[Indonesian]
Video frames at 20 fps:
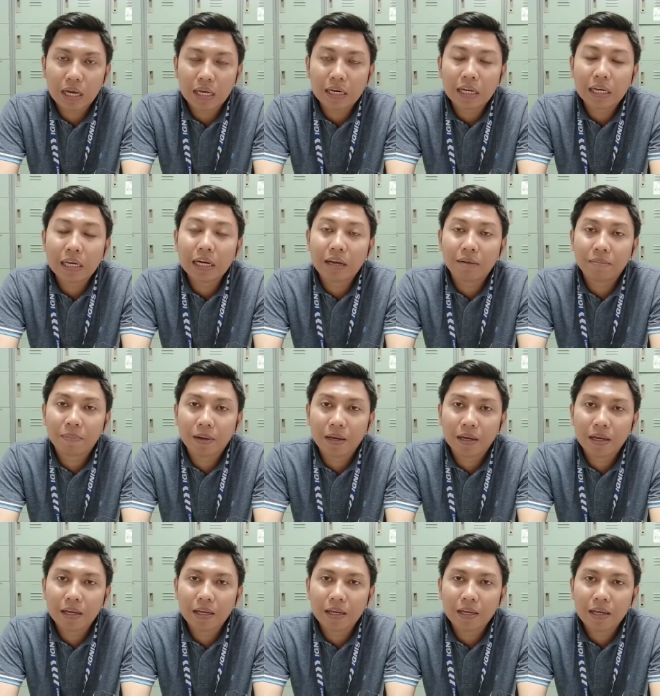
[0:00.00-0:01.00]
Karena
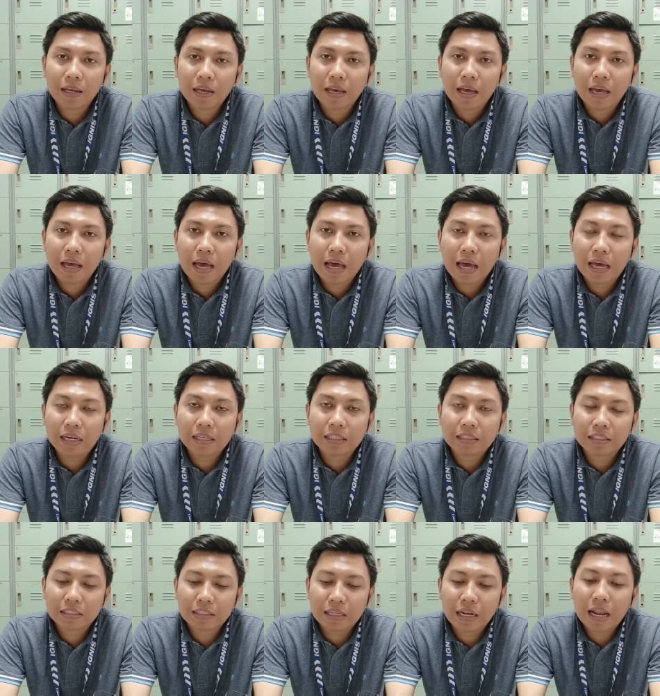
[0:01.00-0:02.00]
kenapa? Har
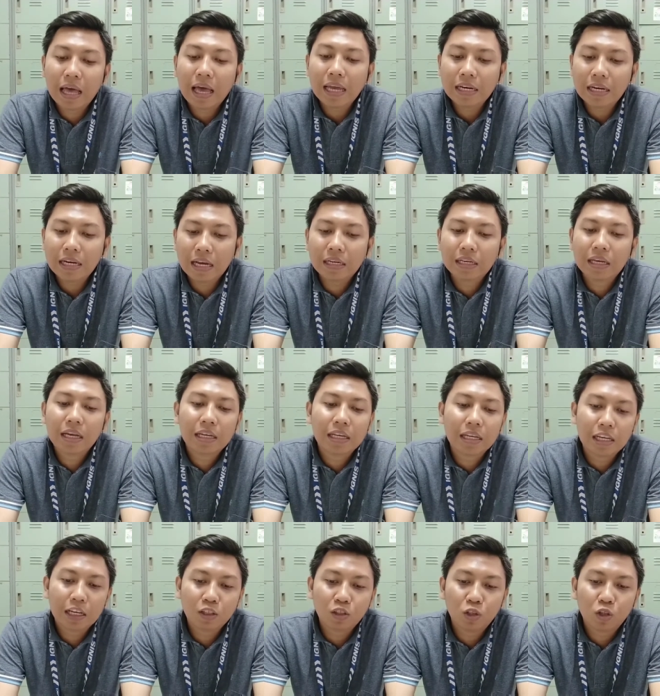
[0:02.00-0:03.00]
selain
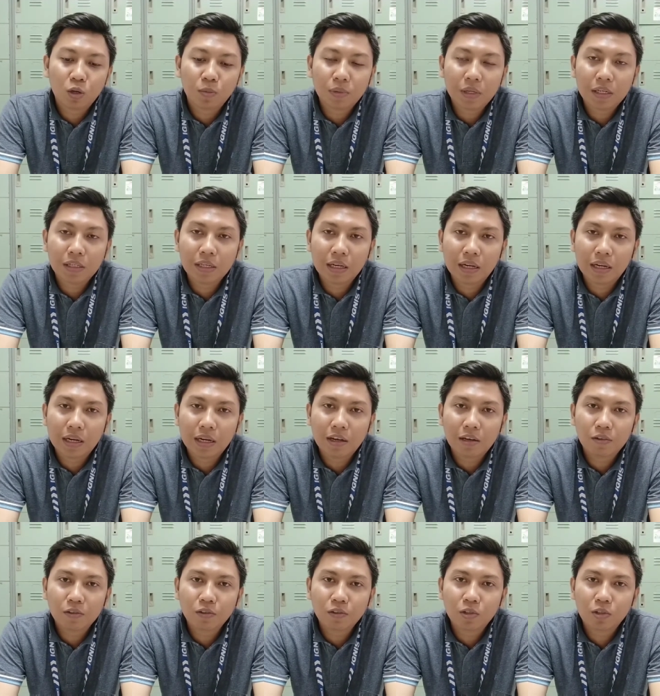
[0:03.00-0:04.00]
harganya yang cukup
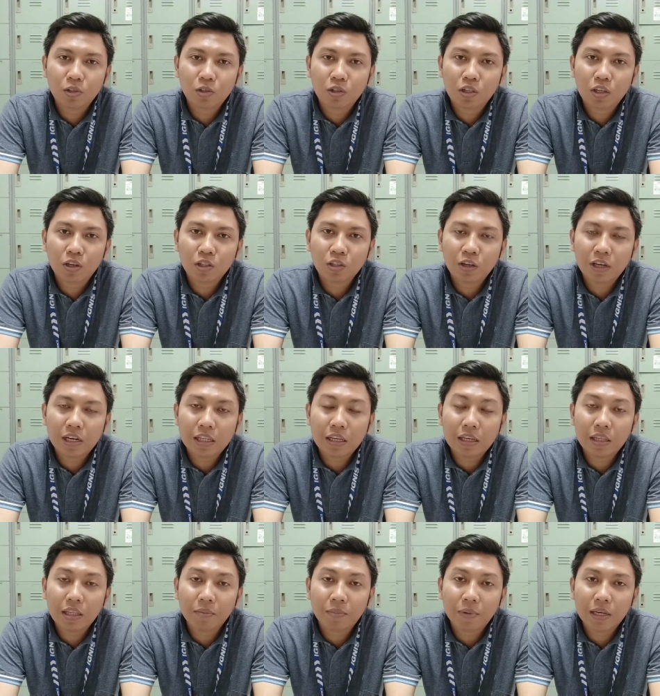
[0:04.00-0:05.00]
terjangkau, Suzuki All New
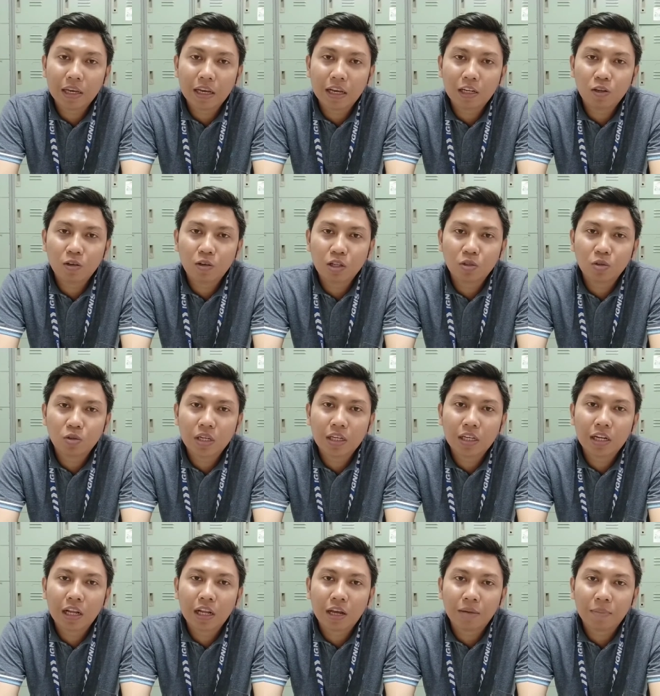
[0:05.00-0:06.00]
R3 tipe GL juga sudah
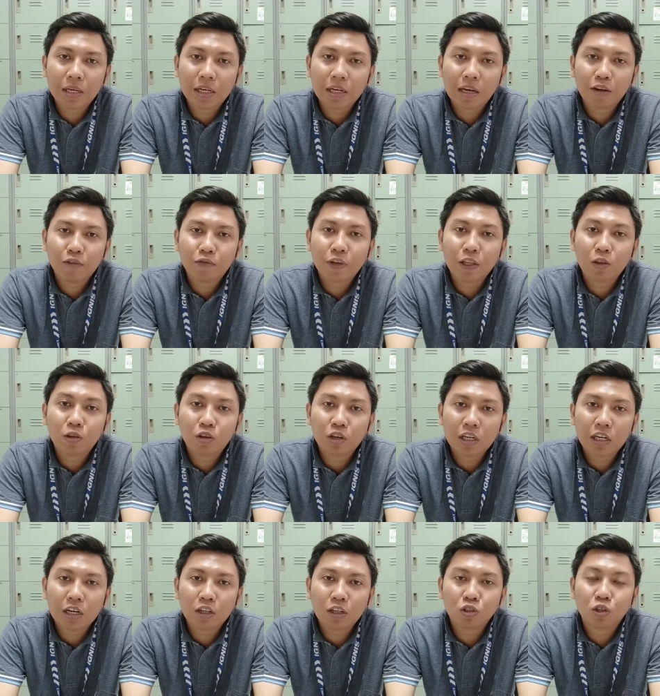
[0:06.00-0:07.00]
dilengkapi dengan fitur
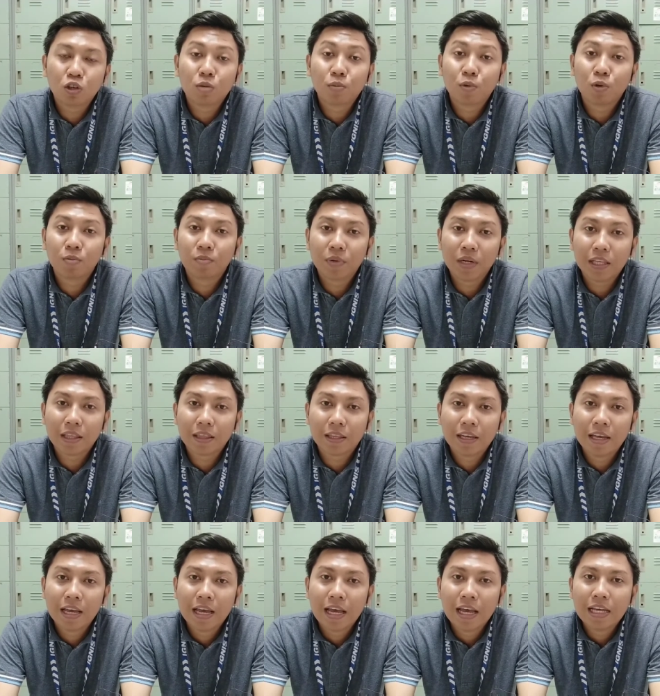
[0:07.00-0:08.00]
yang cukup komplit.
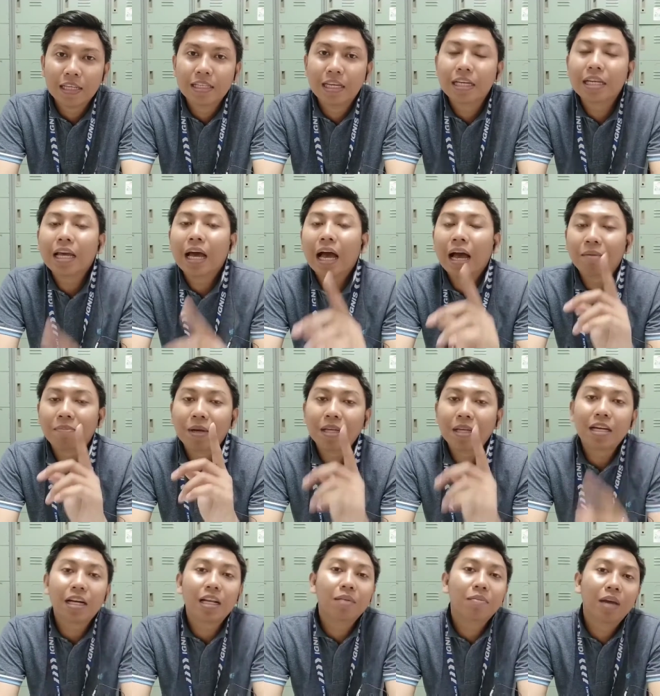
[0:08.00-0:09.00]
Jadi apa aja
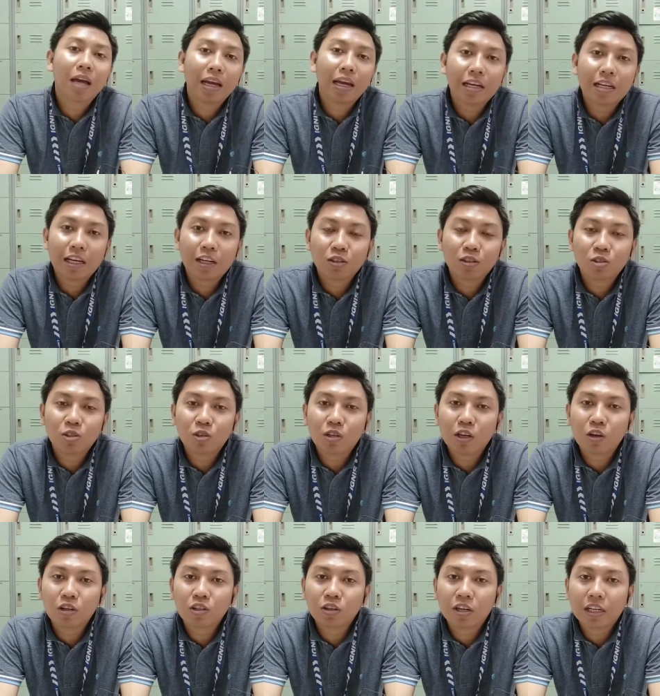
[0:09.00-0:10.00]
kelebihannya dari Suzuki
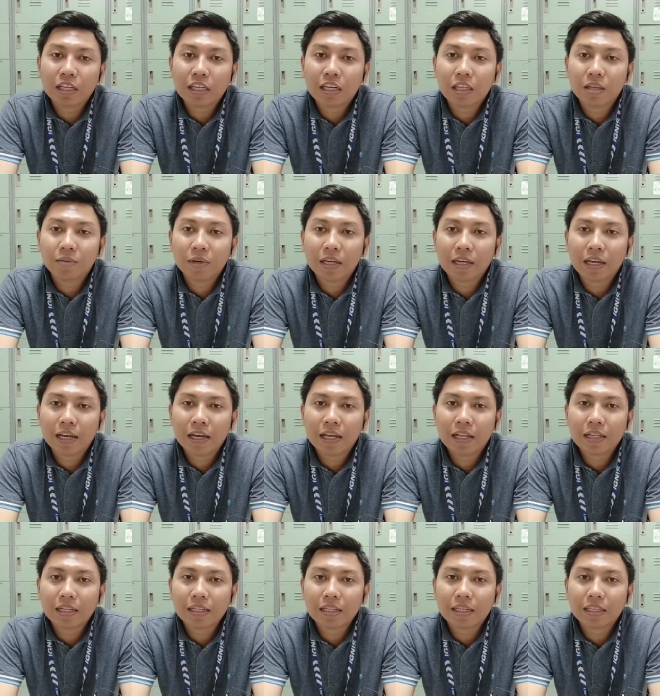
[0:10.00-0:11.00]
All New R3 tipe GL?
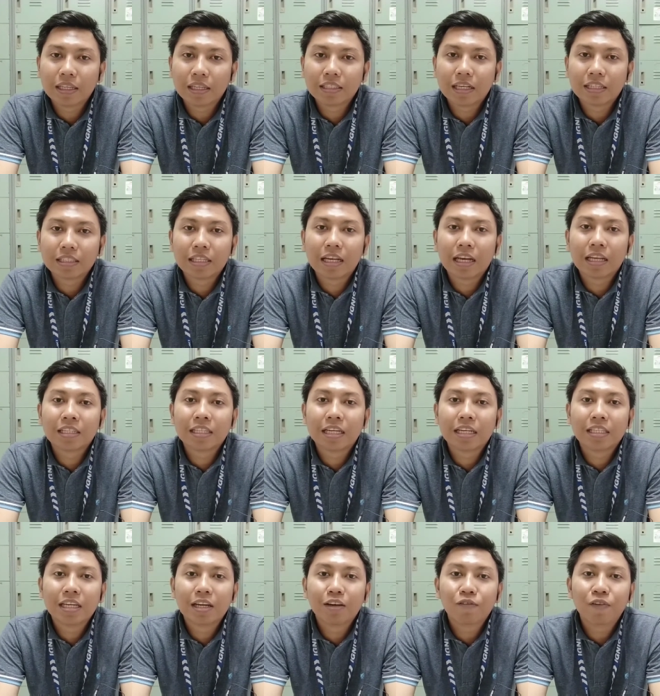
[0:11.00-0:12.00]
Kita saksikan
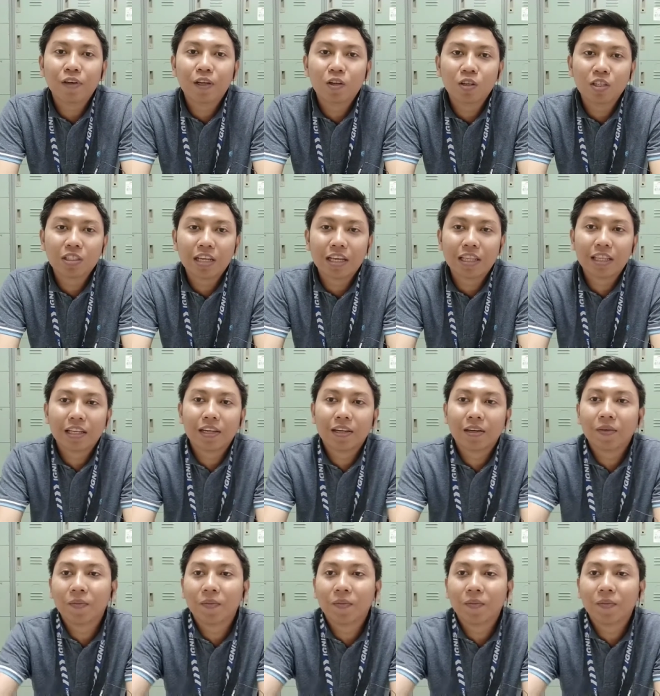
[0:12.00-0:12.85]
saja video saat ini.